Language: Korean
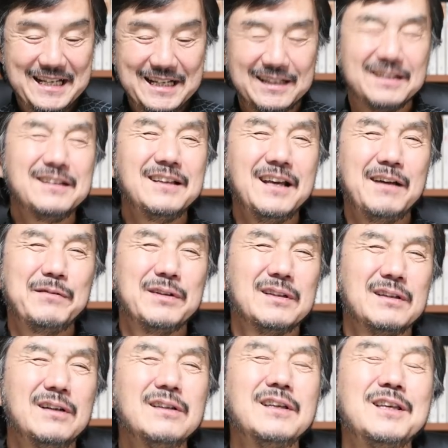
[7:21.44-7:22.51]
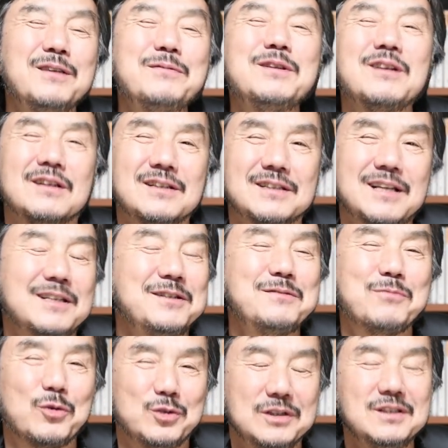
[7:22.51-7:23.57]
그렇게 하면 어깨에 힘이 들어가서 사진을
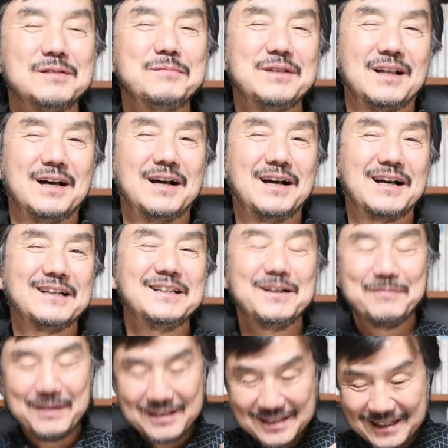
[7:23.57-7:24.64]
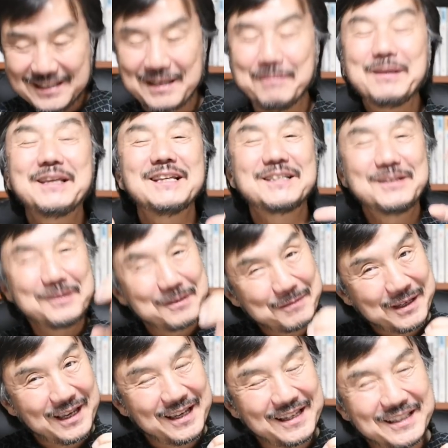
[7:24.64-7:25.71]
못 찍습니다. 그냥 막 재밌게
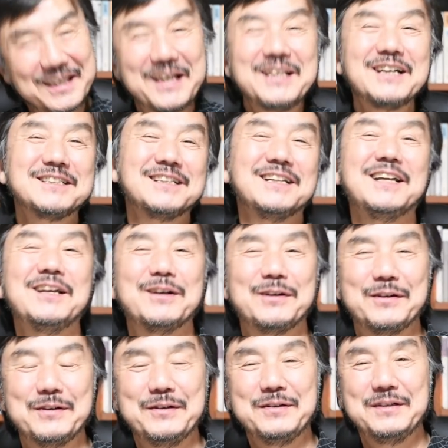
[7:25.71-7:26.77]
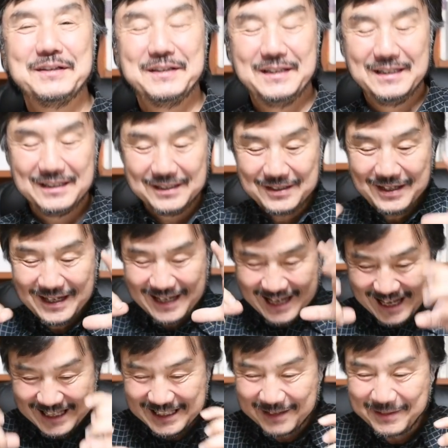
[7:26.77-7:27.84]
즐겁게. 여행 갔잖아요. 그죠?
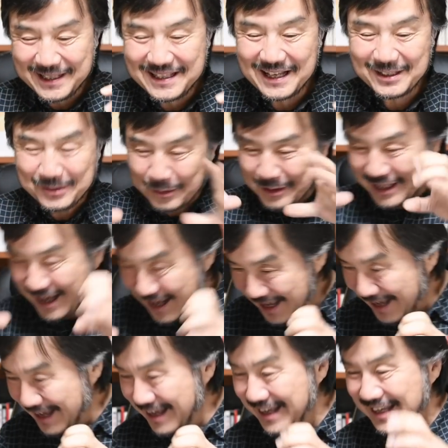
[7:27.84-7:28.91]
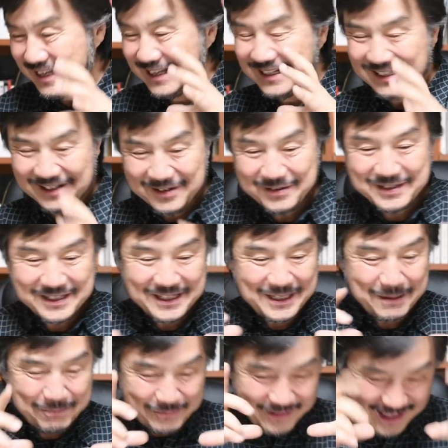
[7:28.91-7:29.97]
아, 재밌다. 좋다. 어, 이렇게
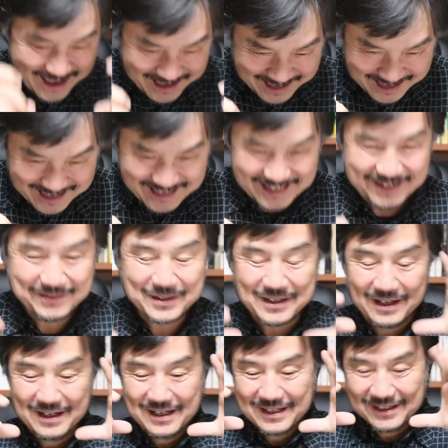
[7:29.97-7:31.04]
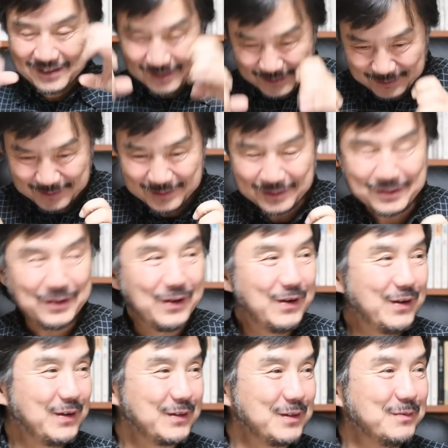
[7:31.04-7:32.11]
예쁘네. 이러면서 그릇도 찍고,
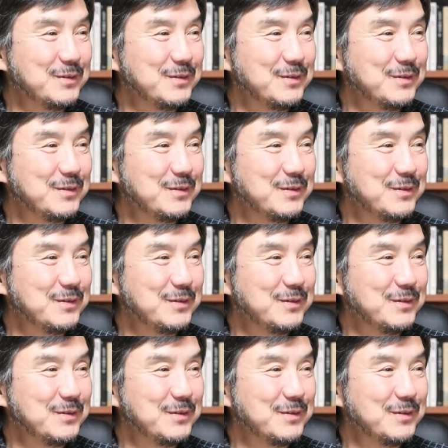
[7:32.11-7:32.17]
또